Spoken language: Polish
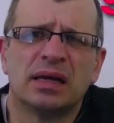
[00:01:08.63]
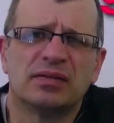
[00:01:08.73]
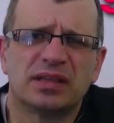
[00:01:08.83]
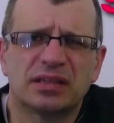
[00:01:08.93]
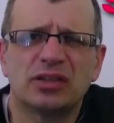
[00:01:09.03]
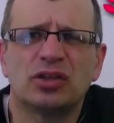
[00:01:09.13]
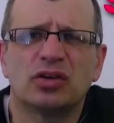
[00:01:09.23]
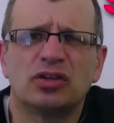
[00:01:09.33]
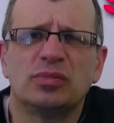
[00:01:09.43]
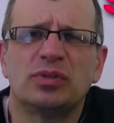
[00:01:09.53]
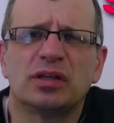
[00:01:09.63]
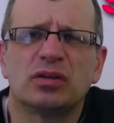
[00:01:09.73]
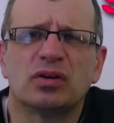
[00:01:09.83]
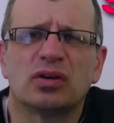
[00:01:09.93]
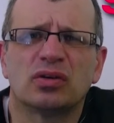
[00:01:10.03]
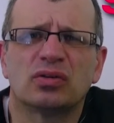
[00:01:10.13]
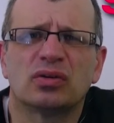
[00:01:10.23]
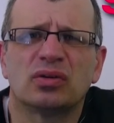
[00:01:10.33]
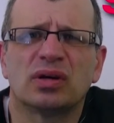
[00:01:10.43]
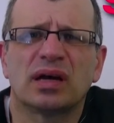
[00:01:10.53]
W zasadzie chodzi mi tylko o
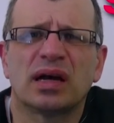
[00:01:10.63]
to,